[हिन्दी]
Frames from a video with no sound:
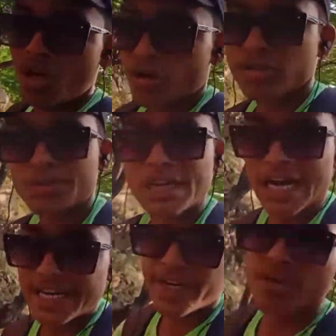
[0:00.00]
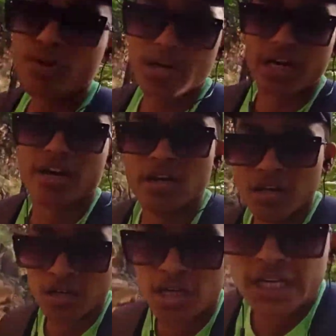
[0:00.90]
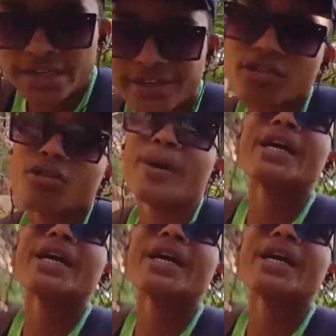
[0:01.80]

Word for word: और कुछ खाने का ज़रूर लाना नहीं तो